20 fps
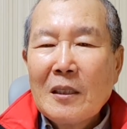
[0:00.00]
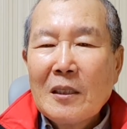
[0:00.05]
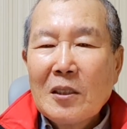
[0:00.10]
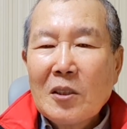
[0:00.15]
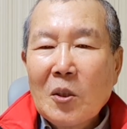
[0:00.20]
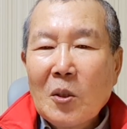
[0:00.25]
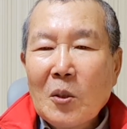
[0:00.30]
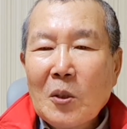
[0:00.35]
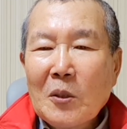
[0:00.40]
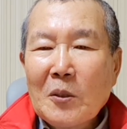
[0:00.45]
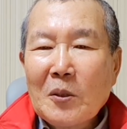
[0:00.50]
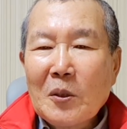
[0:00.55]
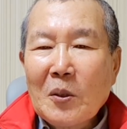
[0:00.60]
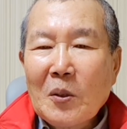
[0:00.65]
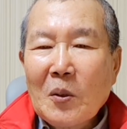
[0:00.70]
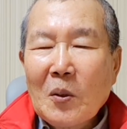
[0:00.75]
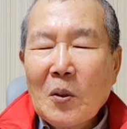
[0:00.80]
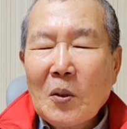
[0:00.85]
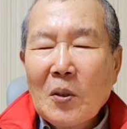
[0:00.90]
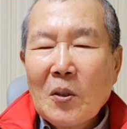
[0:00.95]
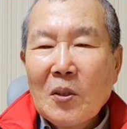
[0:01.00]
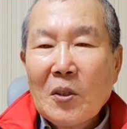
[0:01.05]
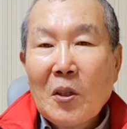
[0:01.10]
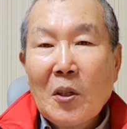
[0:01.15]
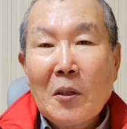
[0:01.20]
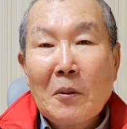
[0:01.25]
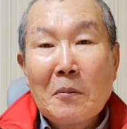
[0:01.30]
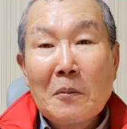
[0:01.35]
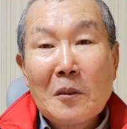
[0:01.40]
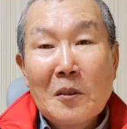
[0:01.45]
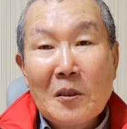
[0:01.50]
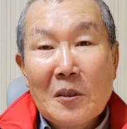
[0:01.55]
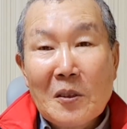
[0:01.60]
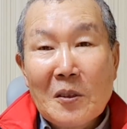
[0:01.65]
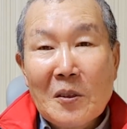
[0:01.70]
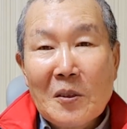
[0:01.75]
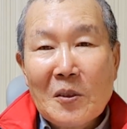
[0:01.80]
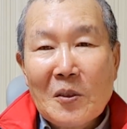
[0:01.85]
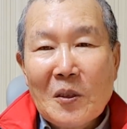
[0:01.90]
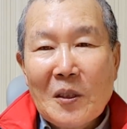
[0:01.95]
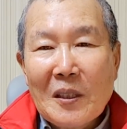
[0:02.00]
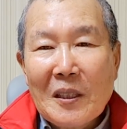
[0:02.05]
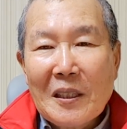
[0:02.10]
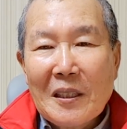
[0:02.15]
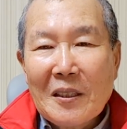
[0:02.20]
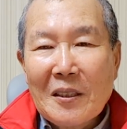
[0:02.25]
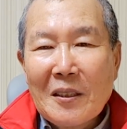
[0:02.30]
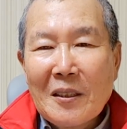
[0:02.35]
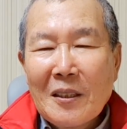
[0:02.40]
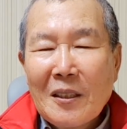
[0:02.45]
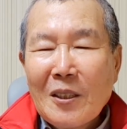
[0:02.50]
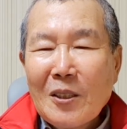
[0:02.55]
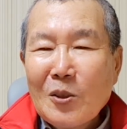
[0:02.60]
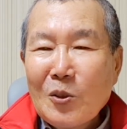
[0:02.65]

저도 듣고 여러분도 들을 수 있기를